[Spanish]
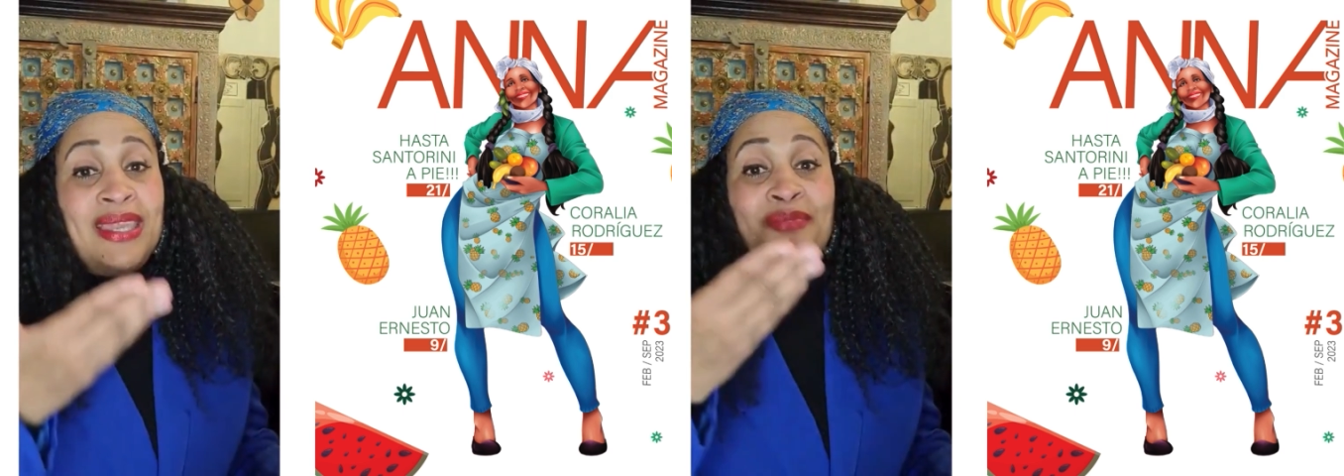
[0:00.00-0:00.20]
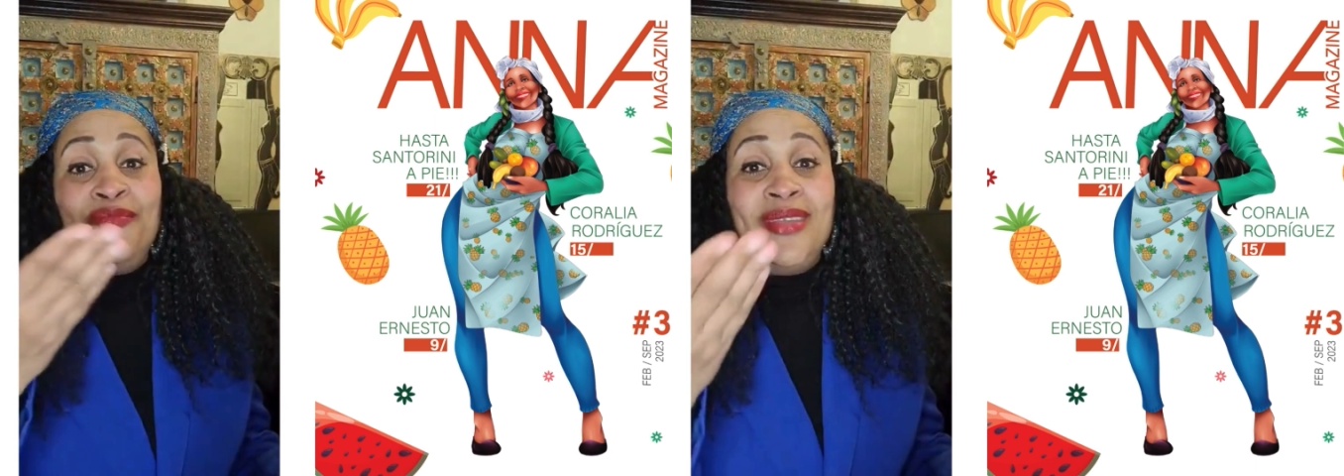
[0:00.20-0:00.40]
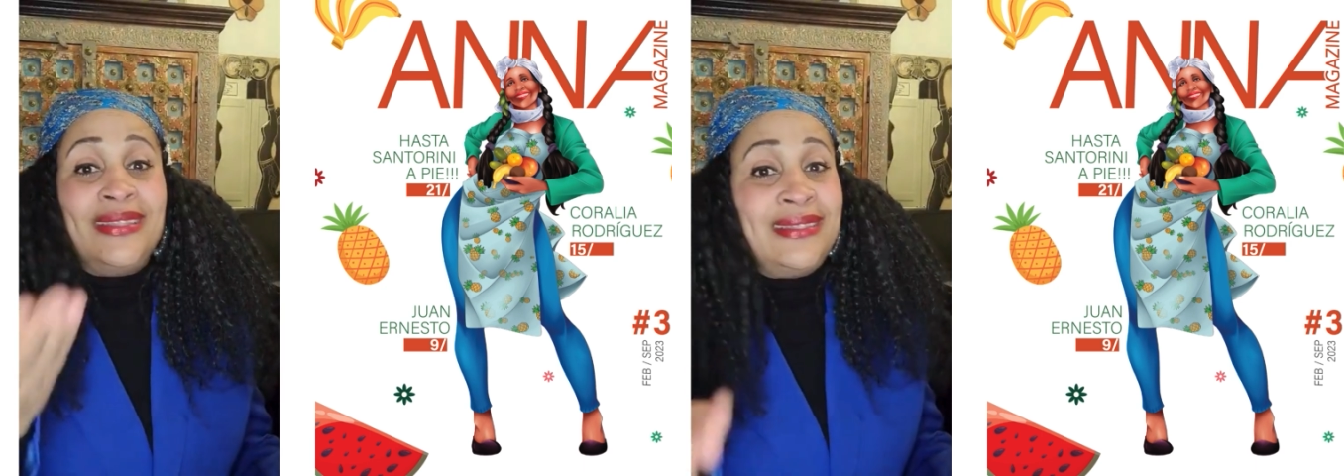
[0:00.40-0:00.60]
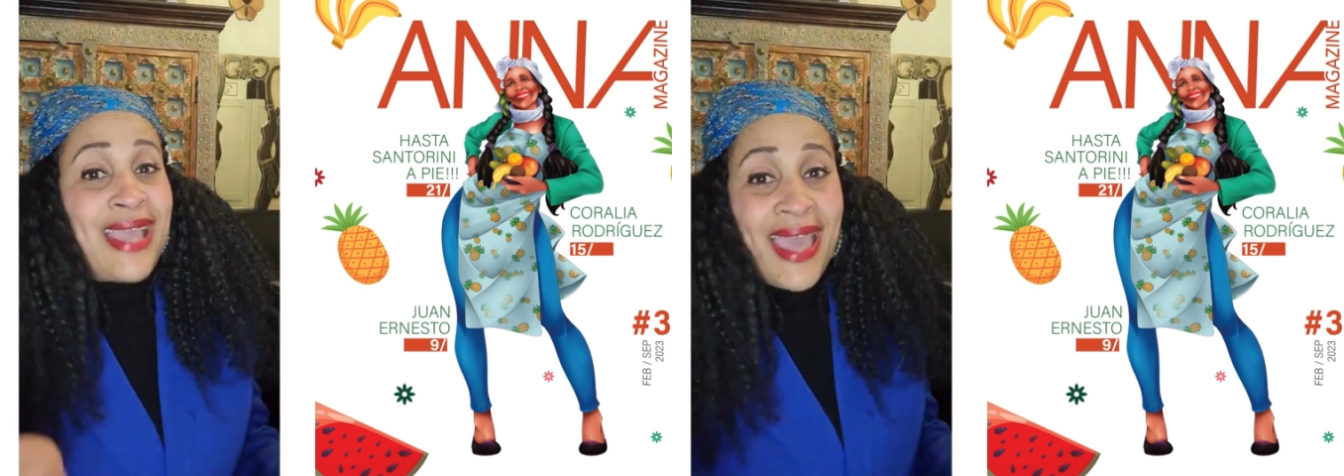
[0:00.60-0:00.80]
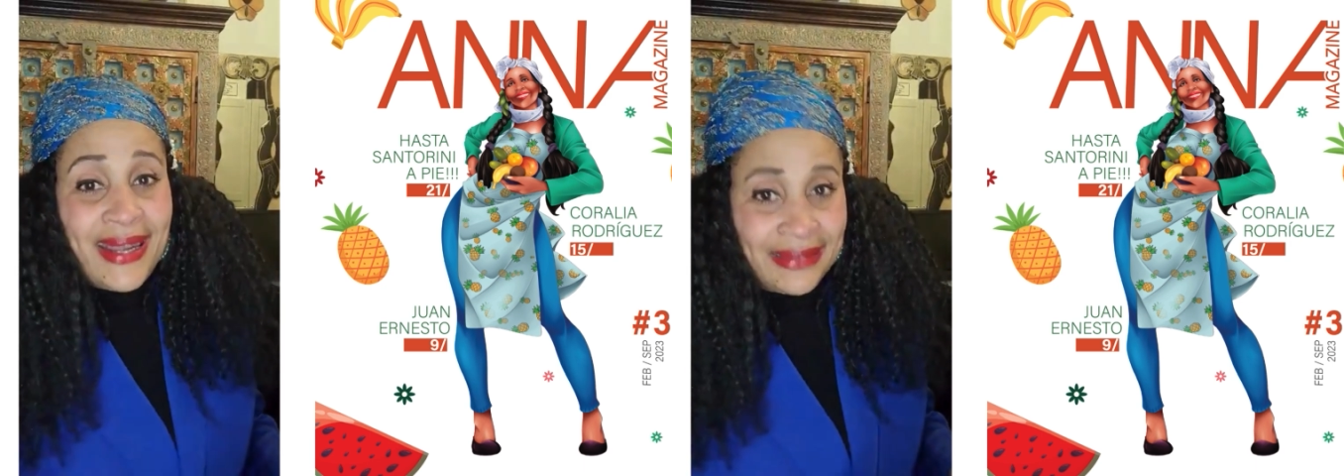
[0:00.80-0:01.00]

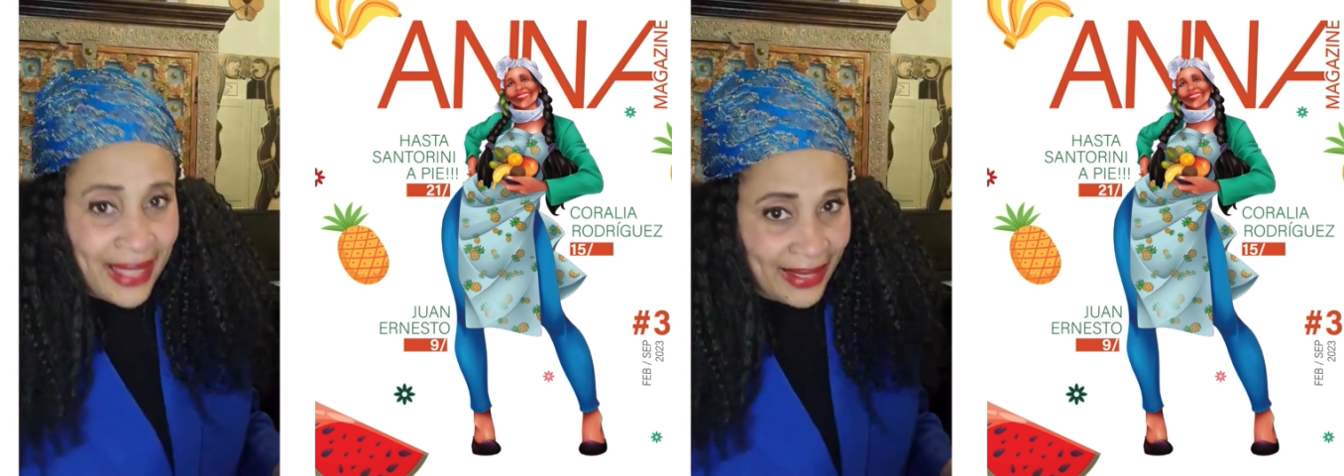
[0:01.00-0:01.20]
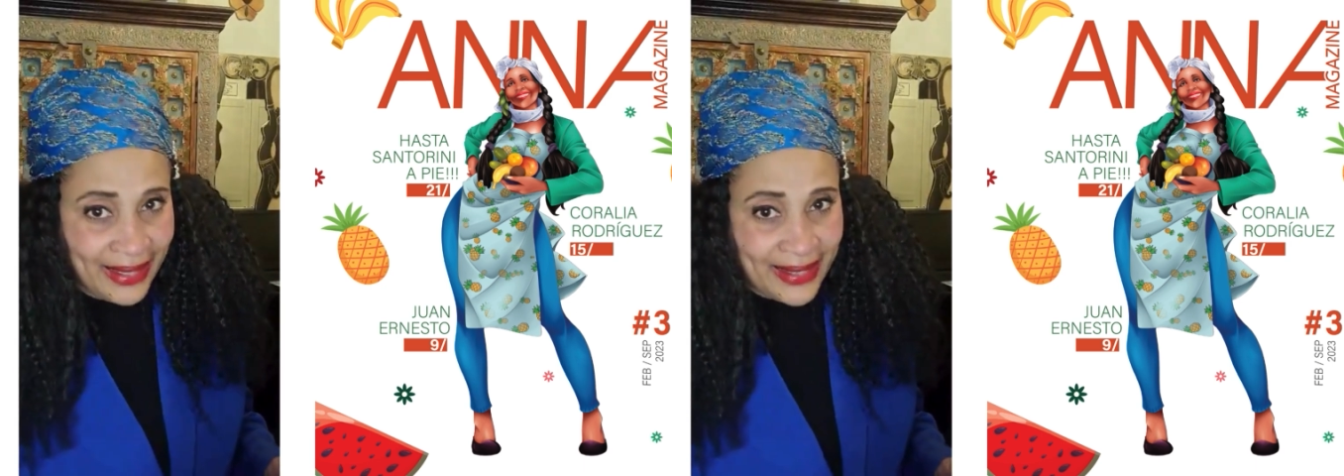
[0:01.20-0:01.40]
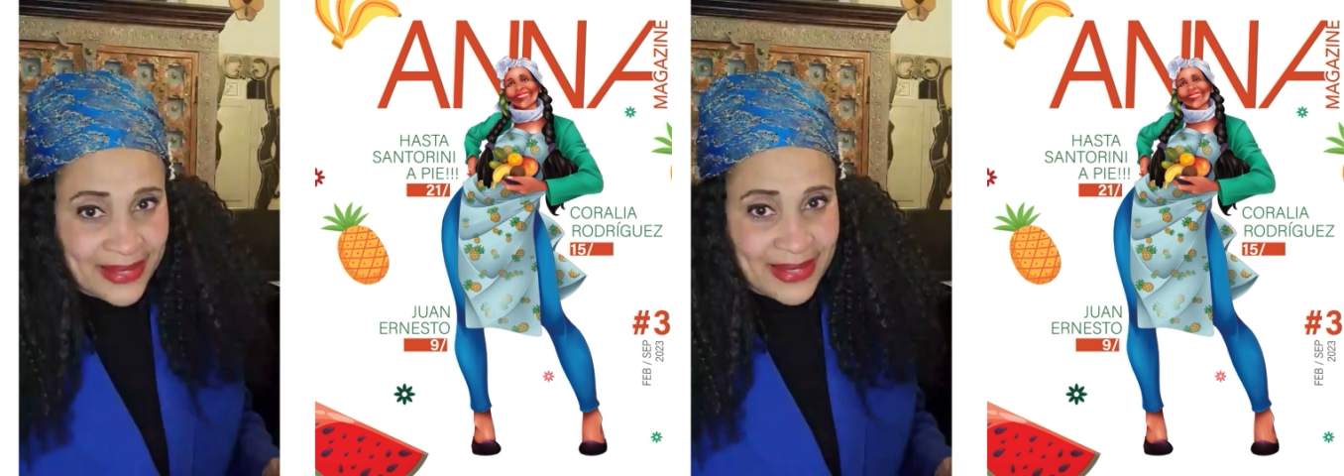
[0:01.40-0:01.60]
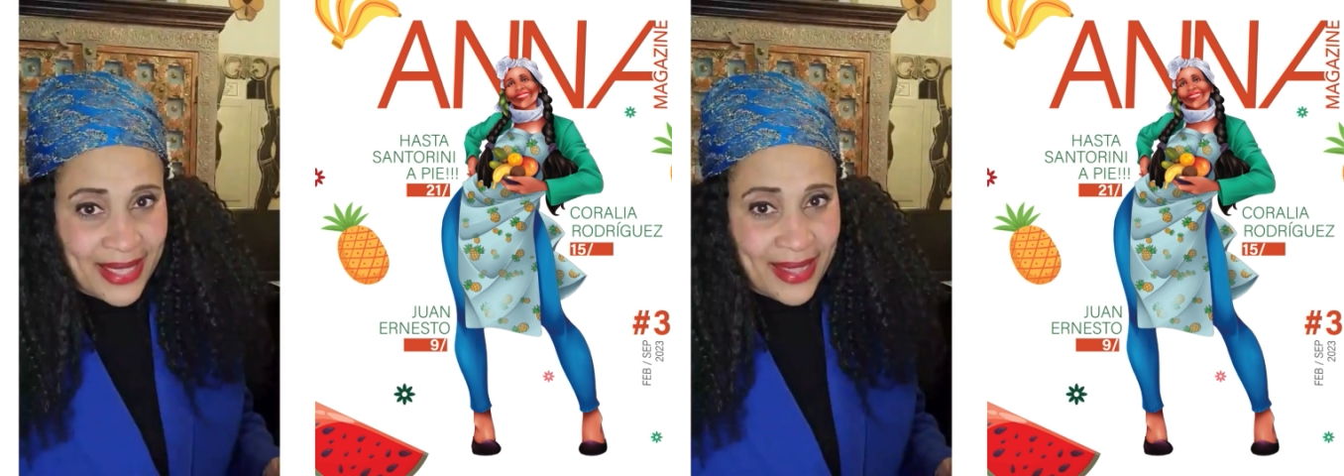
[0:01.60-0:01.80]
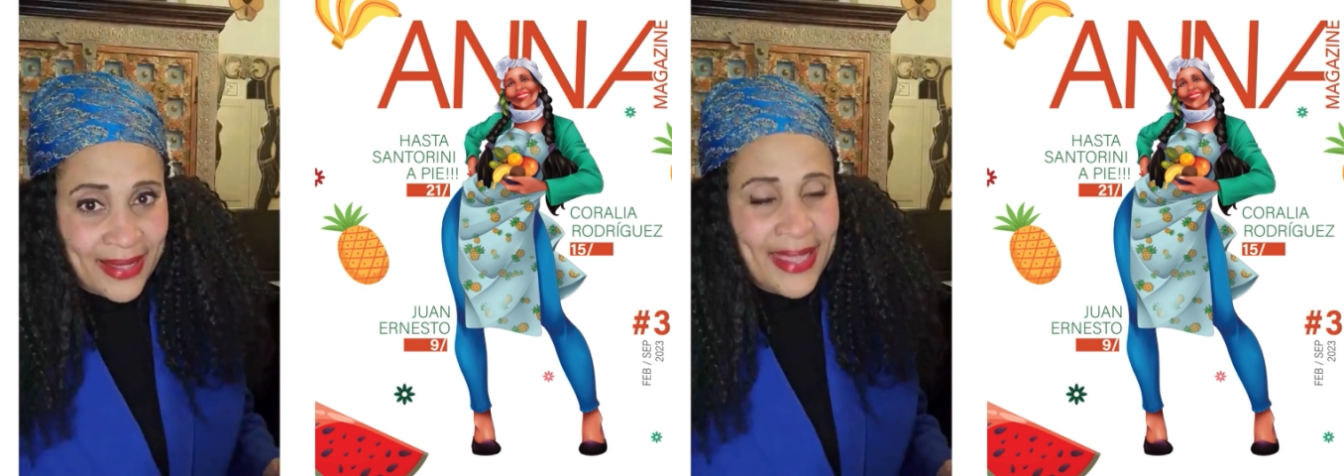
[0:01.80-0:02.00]
invitarte a
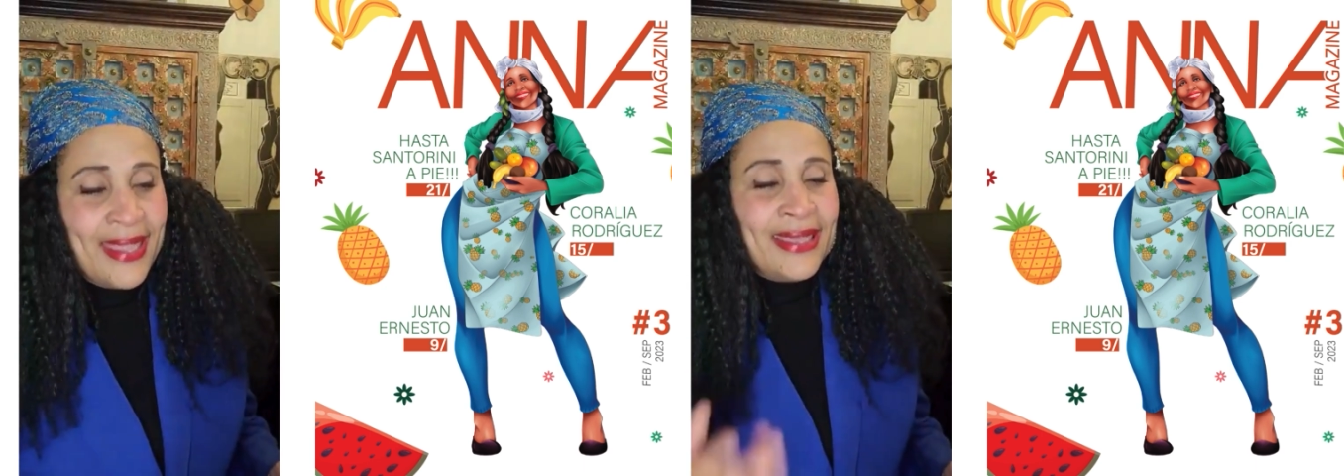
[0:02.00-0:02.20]
Grecia.